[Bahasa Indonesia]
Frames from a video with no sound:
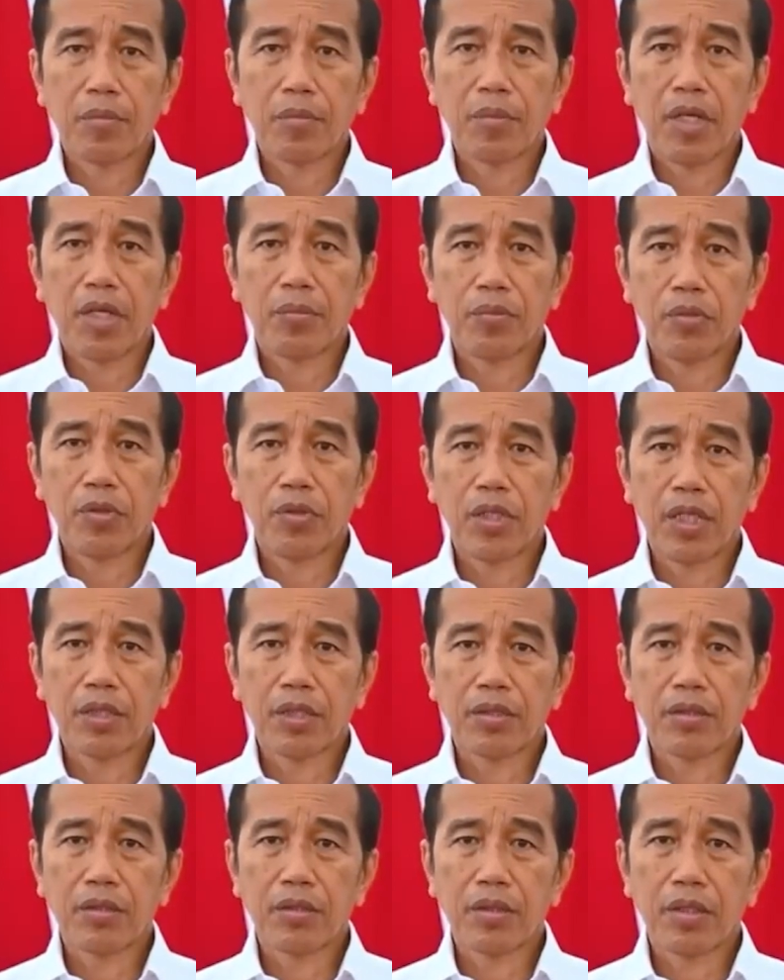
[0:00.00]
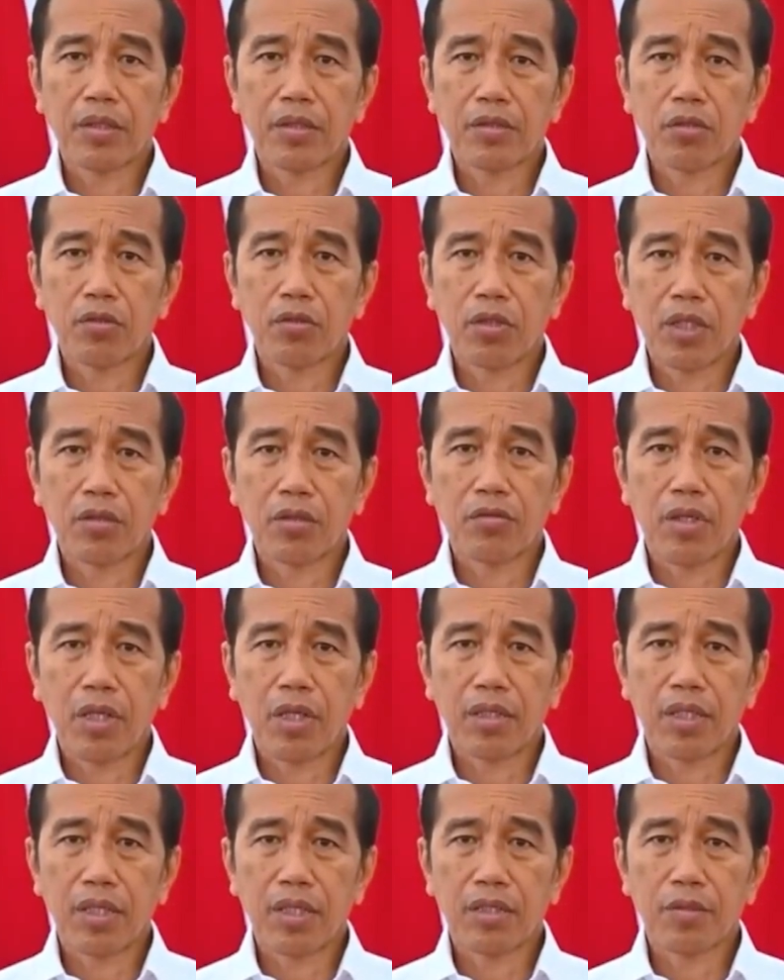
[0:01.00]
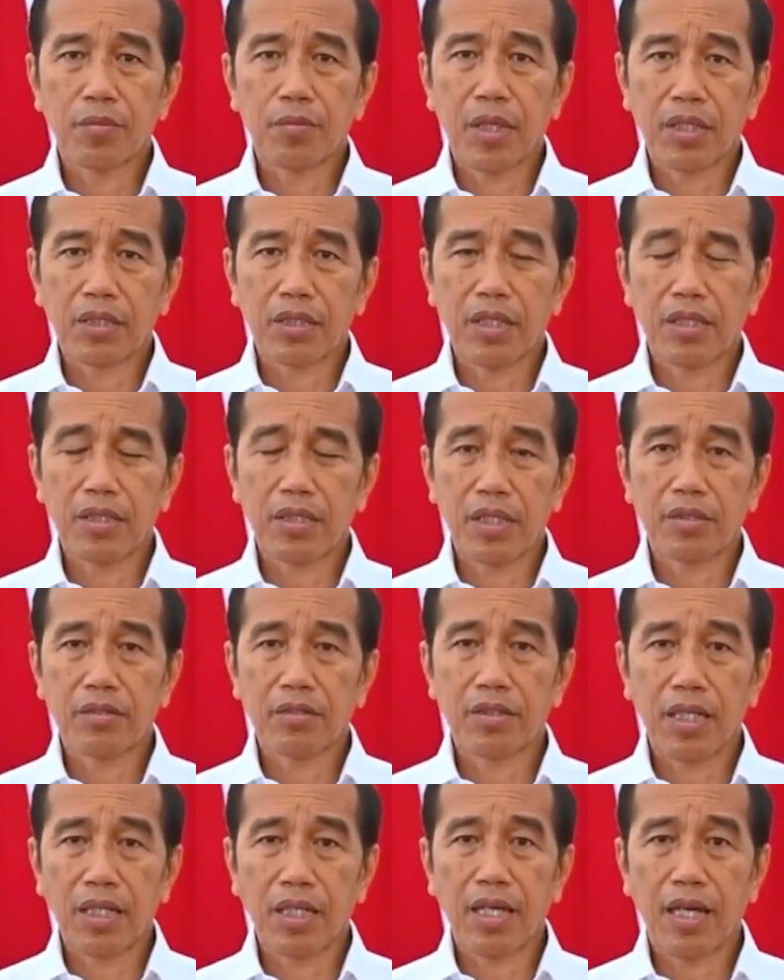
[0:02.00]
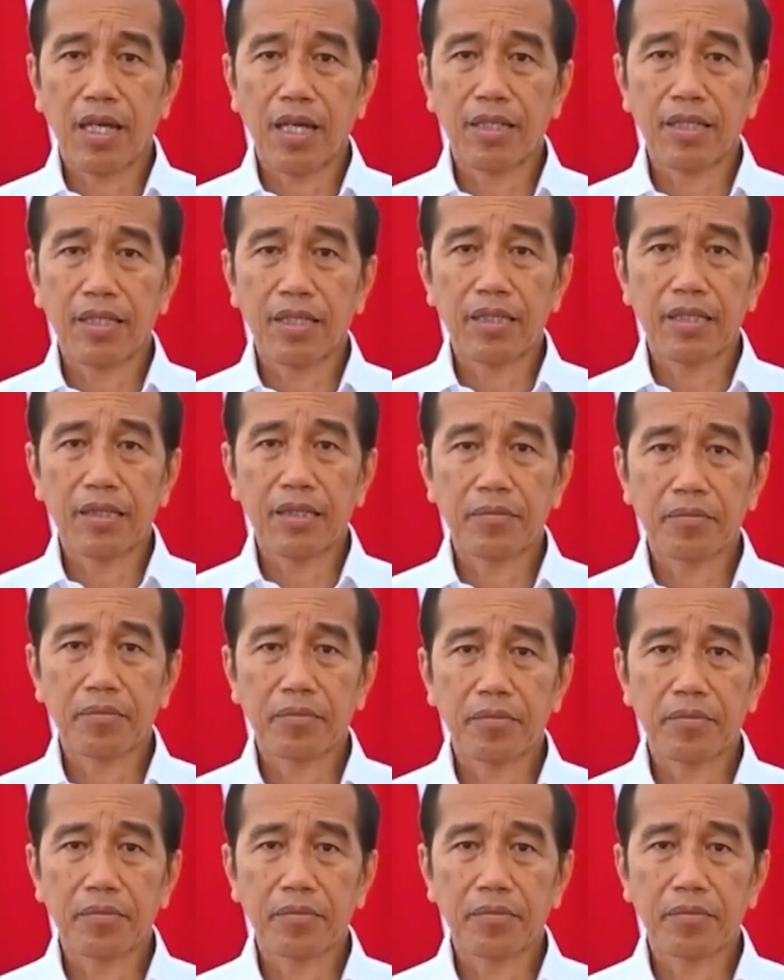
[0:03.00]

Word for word: Bapak, Ibu, dan saudara-saudara sebangsa dan setanah air,